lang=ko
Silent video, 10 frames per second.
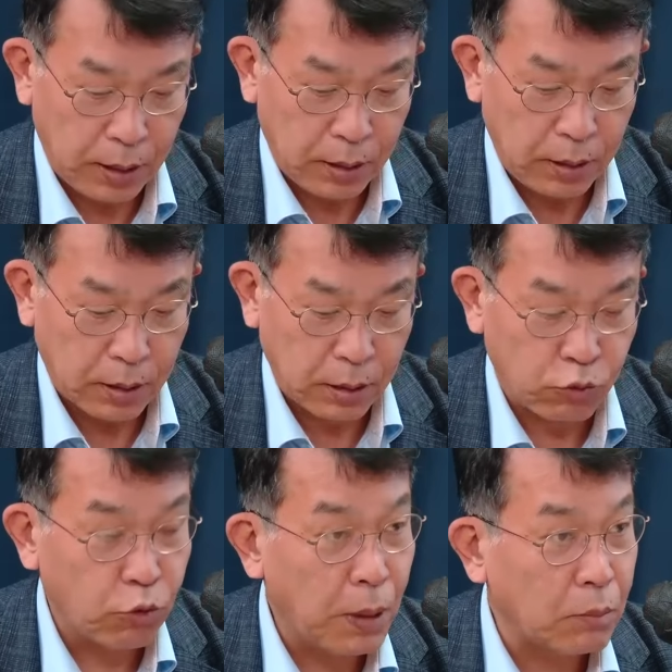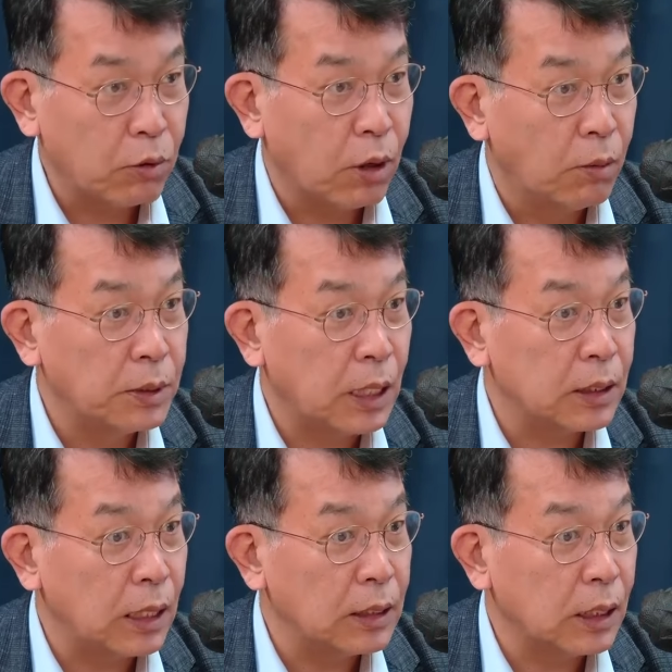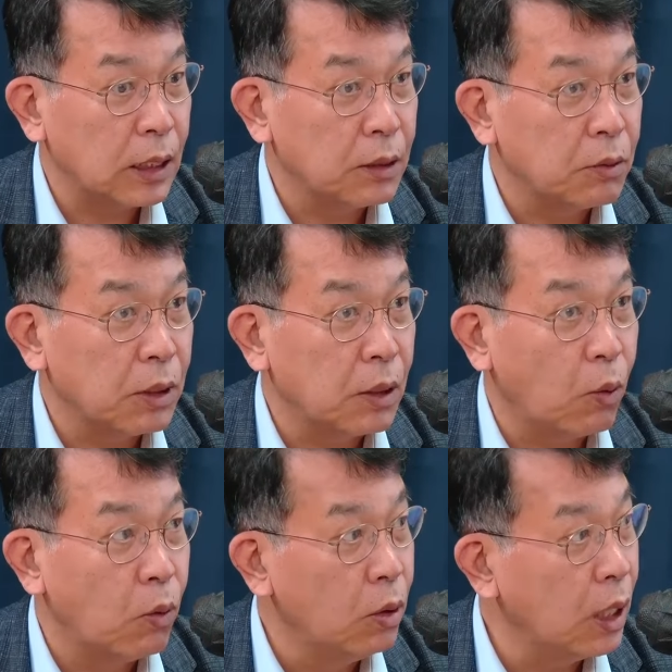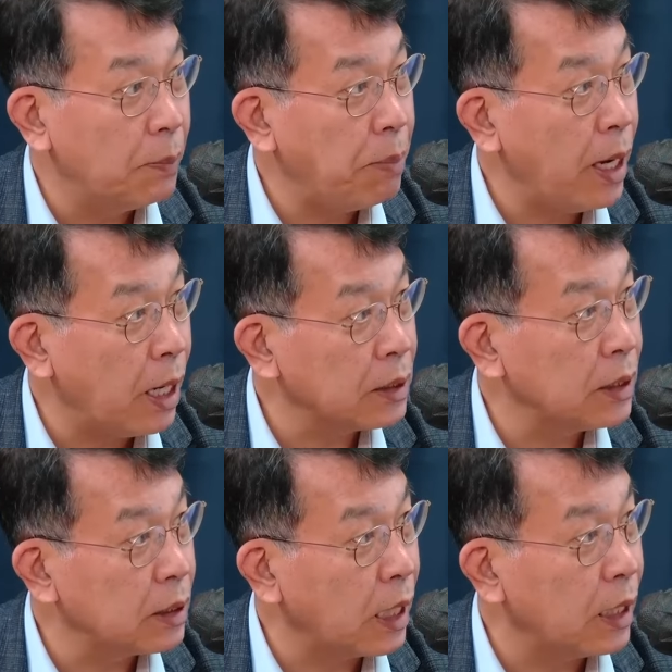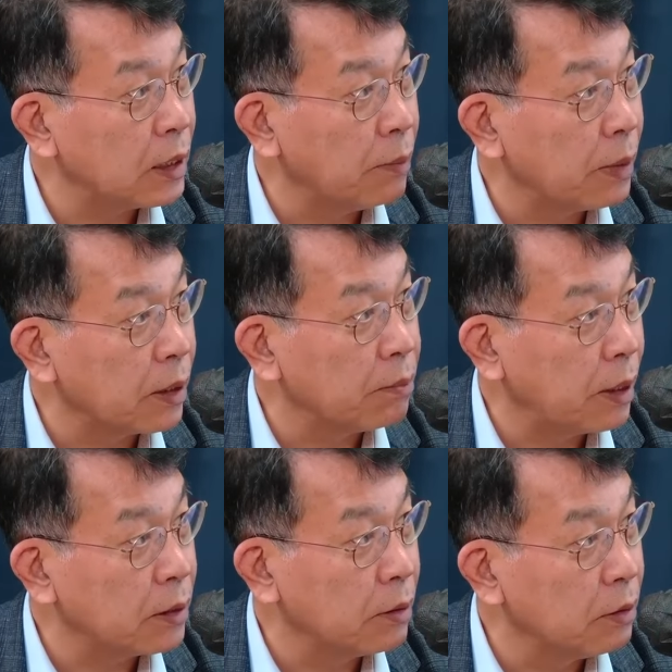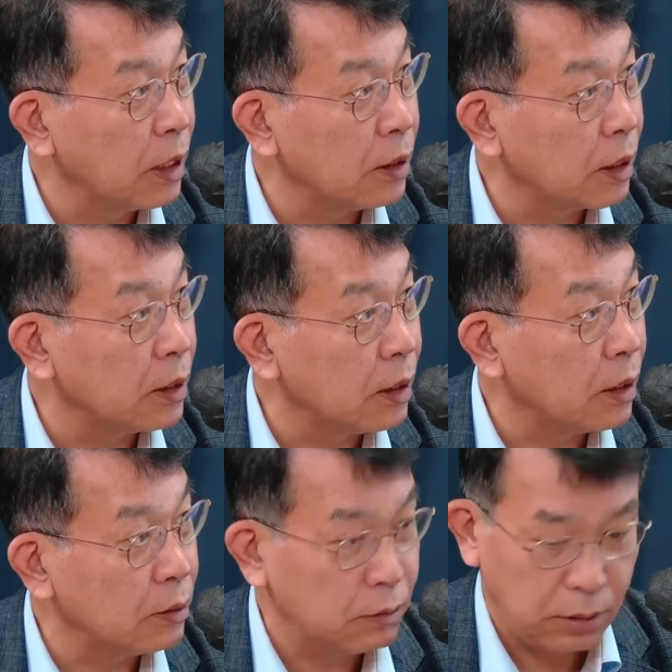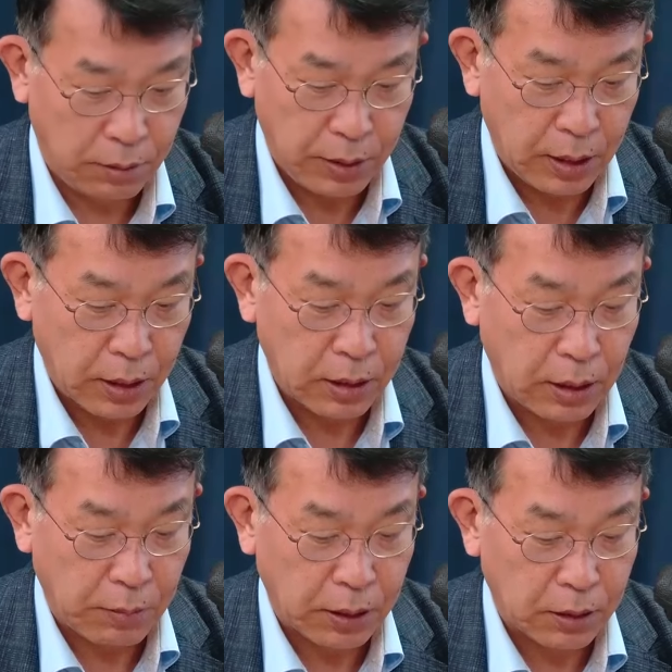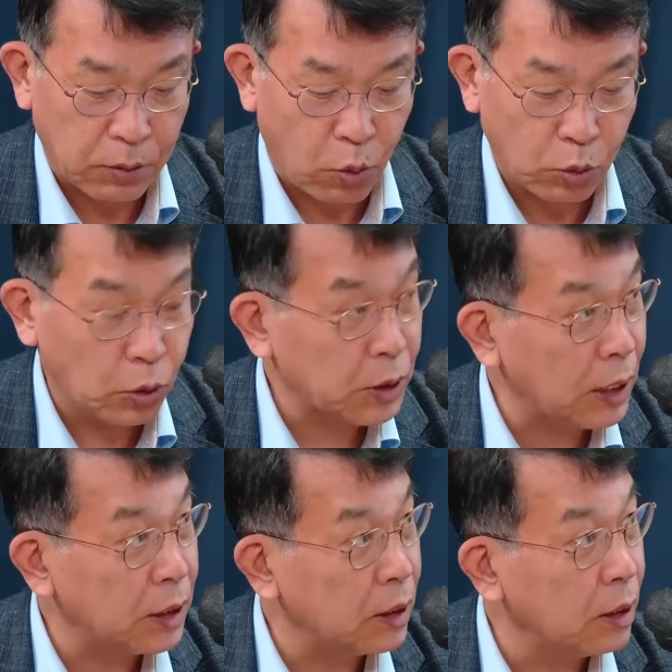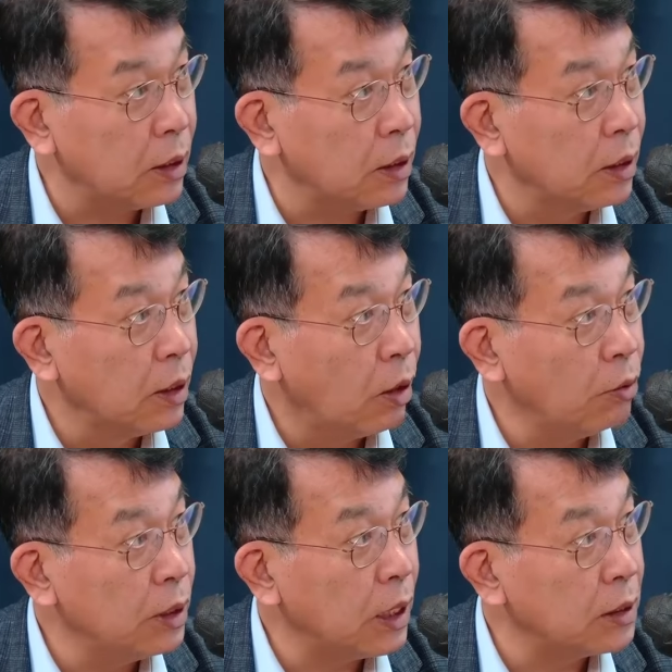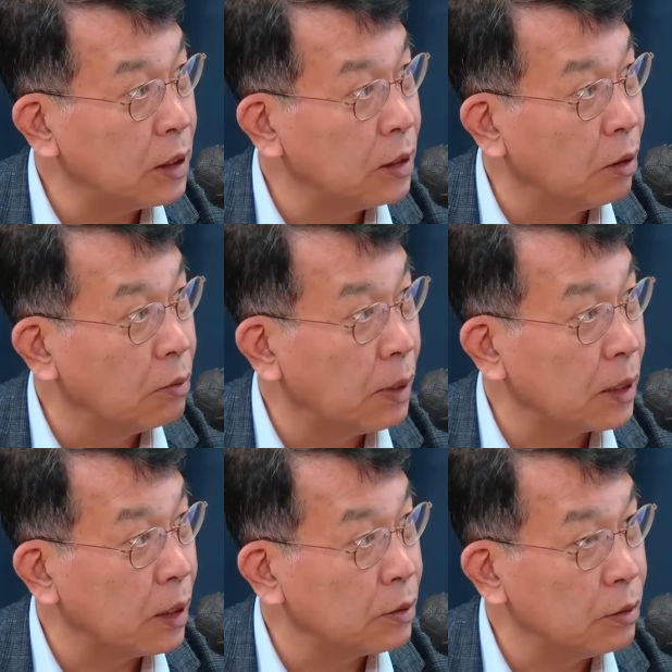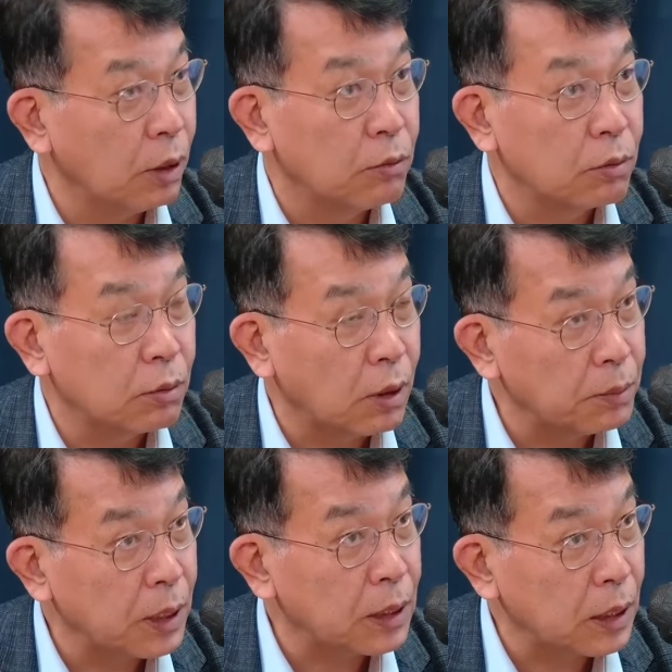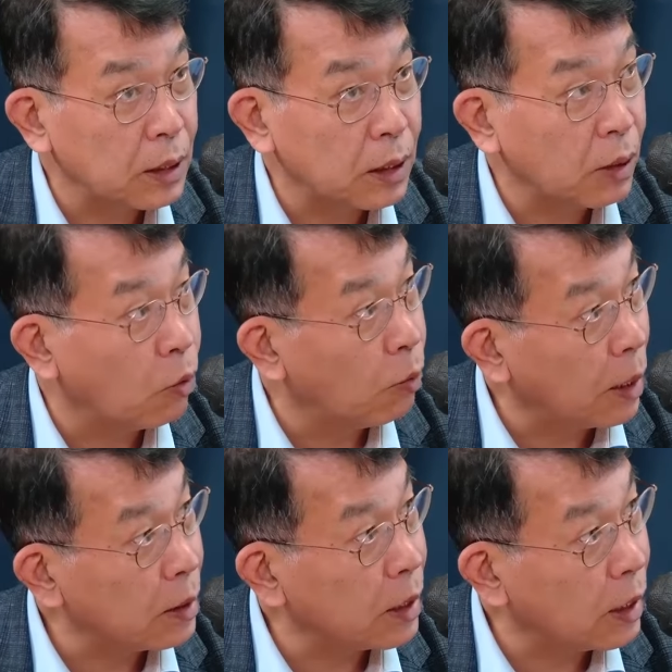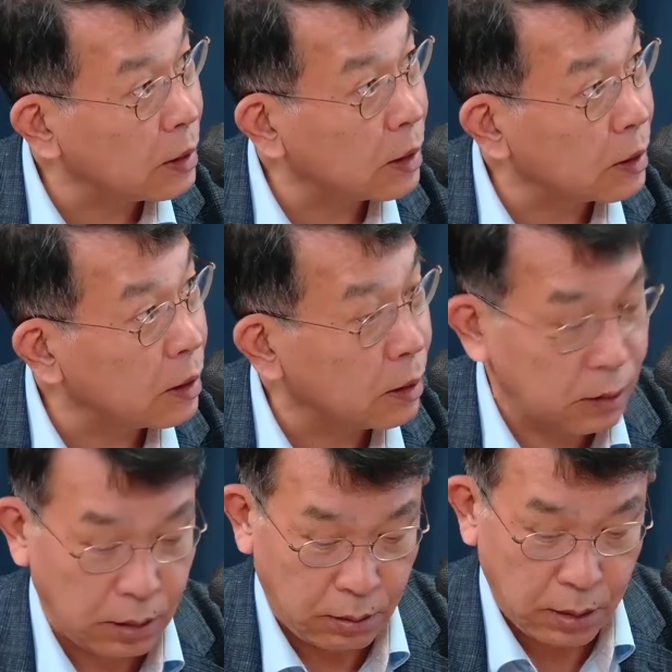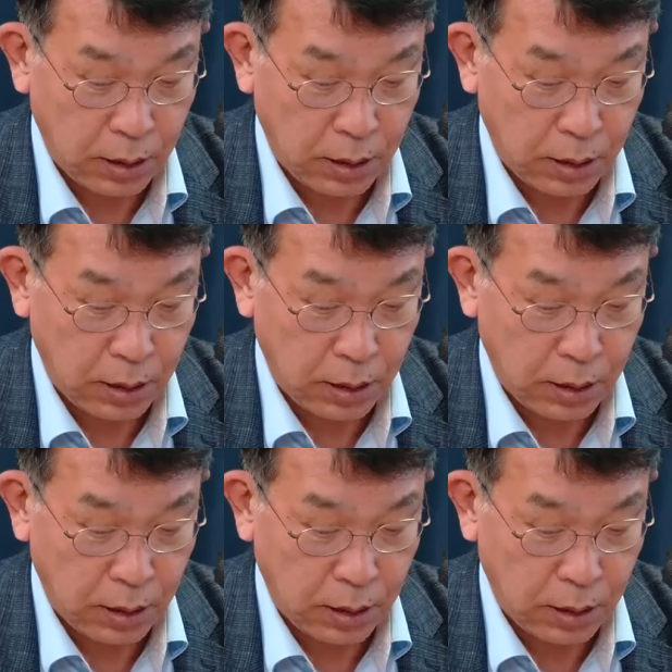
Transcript: 여기 국방부 검찰단장이 그동안 온갖 폐악질을 다 했단 말이야. 박정은 대령에 대해 가지고. 음. 그다음에 그 공소 사실이 허위 사실이 너무 많아 가지고 역으로 검찰단장이 고발을 당한 예, 상태예요. 예, 예.